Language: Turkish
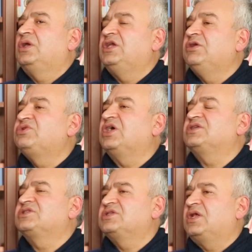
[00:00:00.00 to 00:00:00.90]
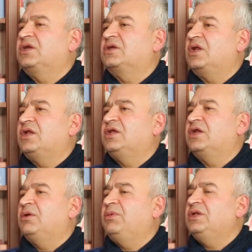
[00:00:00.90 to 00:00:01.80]
e, imkansızlıklarına
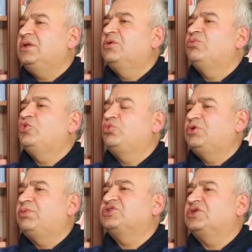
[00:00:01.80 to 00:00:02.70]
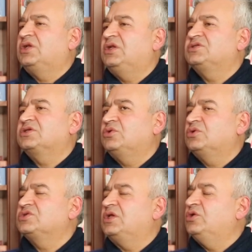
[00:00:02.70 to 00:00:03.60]
rağmen büyük bir başarıyla
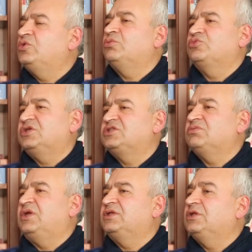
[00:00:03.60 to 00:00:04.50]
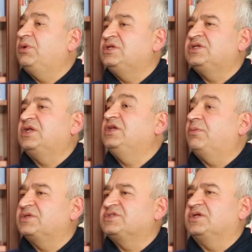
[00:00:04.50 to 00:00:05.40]
çıkıyor. Zannediyorum bu seçimlerde de benzerini
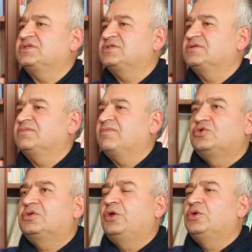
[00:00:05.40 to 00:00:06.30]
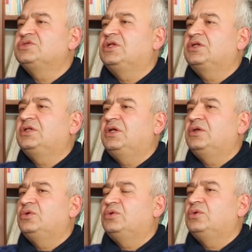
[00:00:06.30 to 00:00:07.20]
yapacağız. Kürtler öncelikle
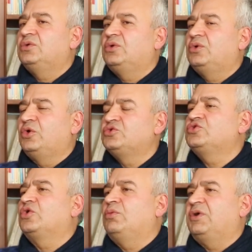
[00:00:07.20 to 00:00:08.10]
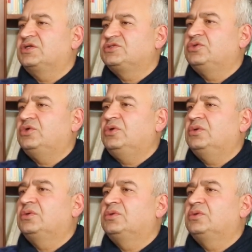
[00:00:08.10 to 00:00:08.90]
özgür olmak istiyor.